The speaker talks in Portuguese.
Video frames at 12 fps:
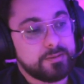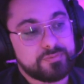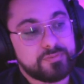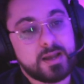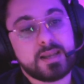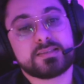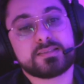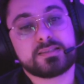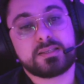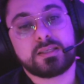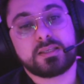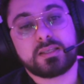falhas
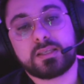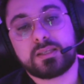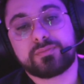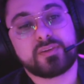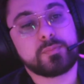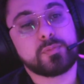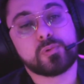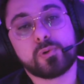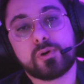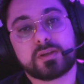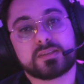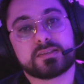em, em,
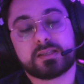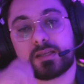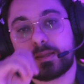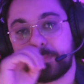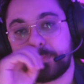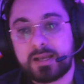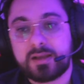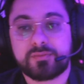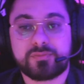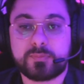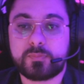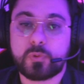frameworks, né, pegar
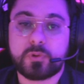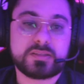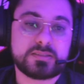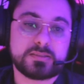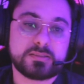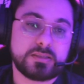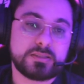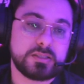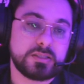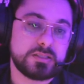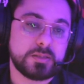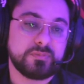frameworks é, de,
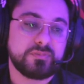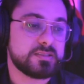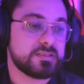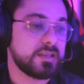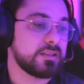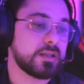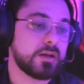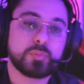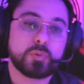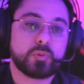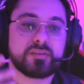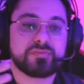de MVC e tal e
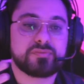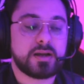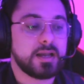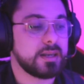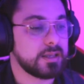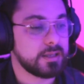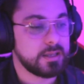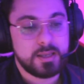procurar falha,